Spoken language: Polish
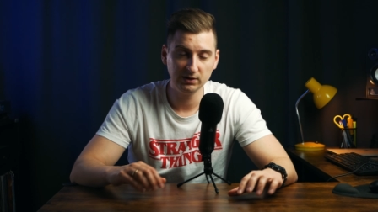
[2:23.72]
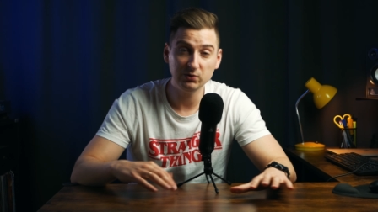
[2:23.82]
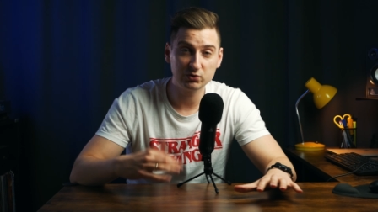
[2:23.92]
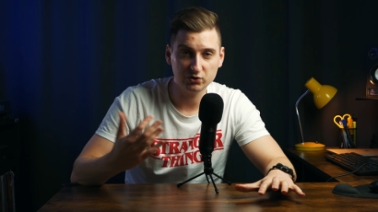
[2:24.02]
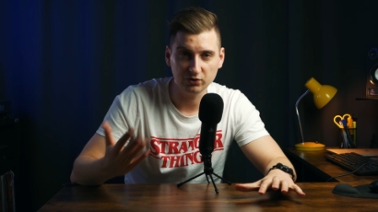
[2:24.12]
Gdy już
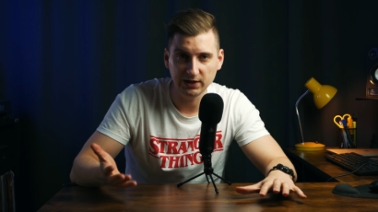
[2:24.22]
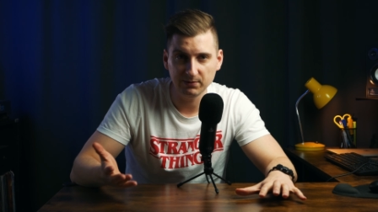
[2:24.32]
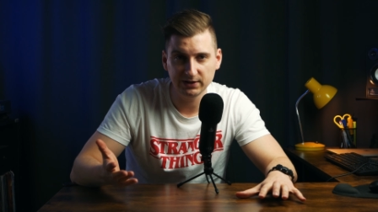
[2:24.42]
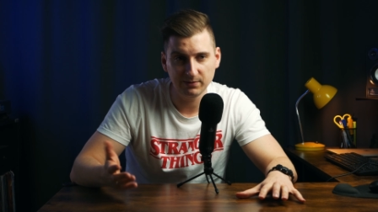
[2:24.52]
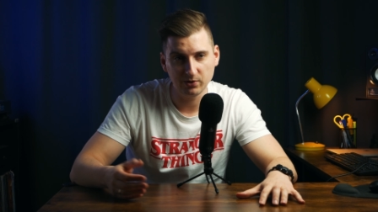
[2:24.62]
osiągniemy
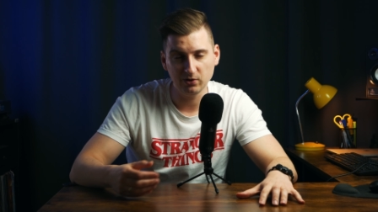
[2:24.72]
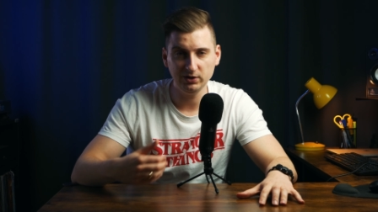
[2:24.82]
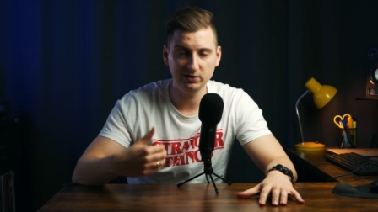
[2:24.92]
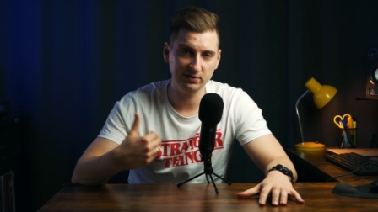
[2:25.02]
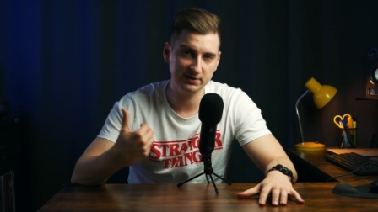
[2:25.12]
te progi,
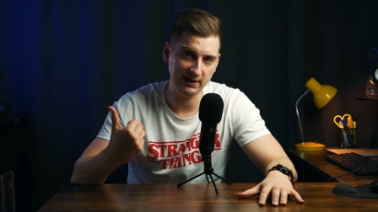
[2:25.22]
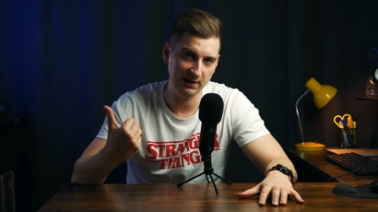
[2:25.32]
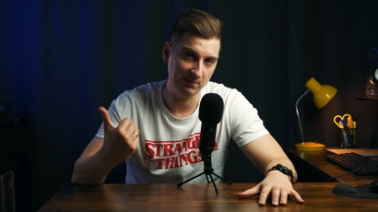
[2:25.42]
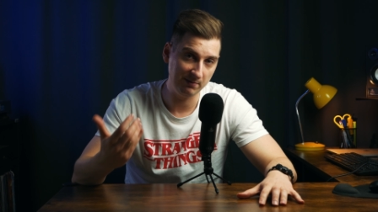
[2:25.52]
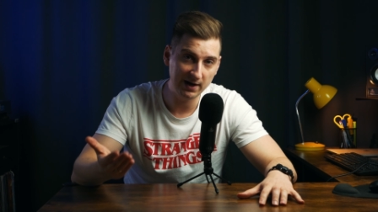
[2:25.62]
to
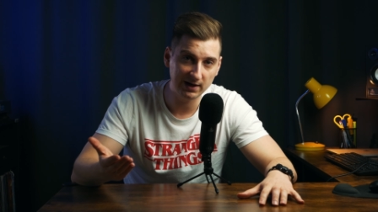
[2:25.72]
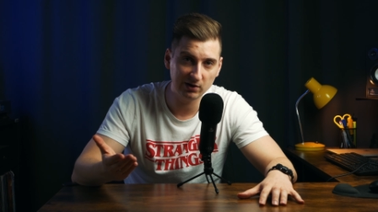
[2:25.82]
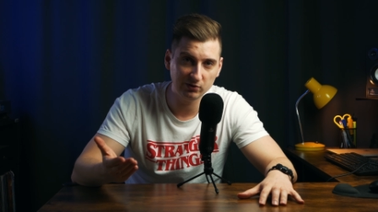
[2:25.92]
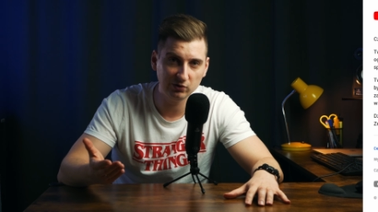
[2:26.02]
dostajemy maila od